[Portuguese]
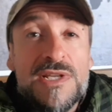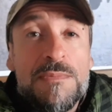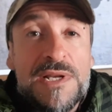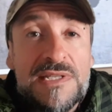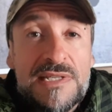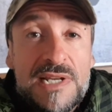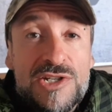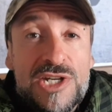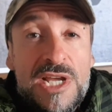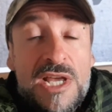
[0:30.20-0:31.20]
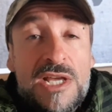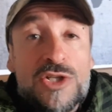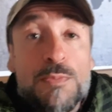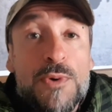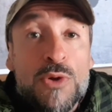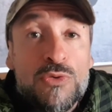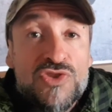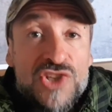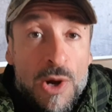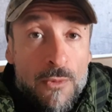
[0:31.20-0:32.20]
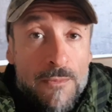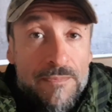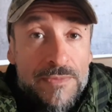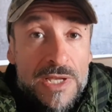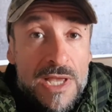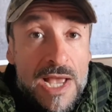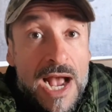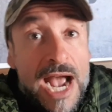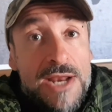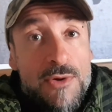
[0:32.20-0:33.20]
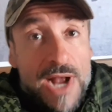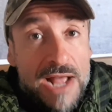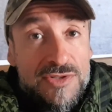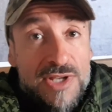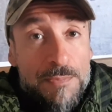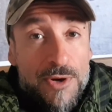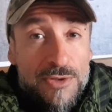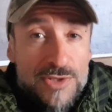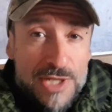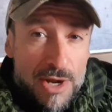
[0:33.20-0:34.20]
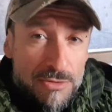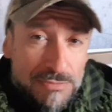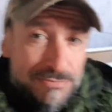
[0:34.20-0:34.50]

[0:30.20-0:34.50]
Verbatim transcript: precisa de, de produção. Aí no caso da produção,